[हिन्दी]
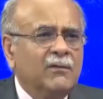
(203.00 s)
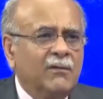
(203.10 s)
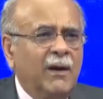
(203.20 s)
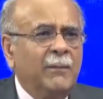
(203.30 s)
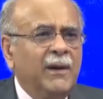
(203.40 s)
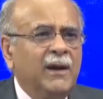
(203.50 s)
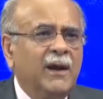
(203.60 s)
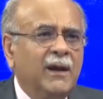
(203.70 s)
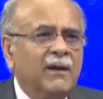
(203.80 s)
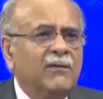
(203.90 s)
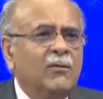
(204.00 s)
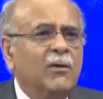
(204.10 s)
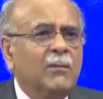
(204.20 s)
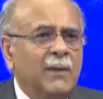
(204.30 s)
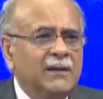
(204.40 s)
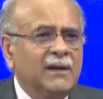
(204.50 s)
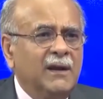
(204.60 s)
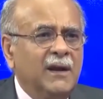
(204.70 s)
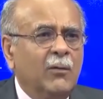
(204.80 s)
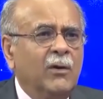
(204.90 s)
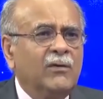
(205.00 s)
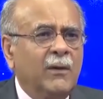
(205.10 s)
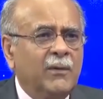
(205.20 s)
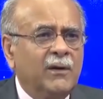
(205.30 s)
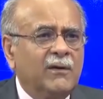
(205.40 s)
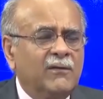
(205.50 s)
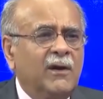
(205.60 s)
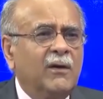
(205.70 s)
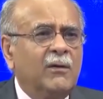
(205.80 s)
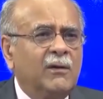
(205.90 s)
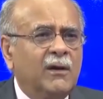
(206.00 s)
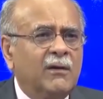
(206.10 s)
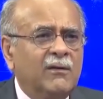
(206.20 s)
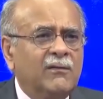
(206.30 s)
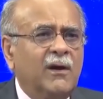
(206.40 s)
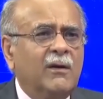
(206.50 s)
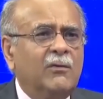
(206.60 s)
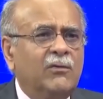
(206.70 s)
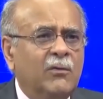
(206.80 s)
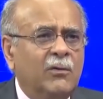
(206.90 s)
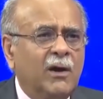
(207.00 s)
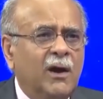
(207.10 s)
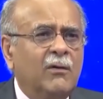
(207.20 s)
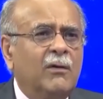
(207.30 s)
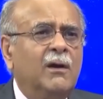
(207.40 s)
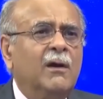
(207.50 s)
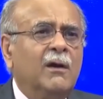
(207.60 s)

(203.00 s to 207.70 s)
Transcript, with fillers: सिवाय पीटीआई के किसी को और मानते नहीं है कोई सेपरेटिस्ट है कोई टेररिस्ट है कोई चोर है कोई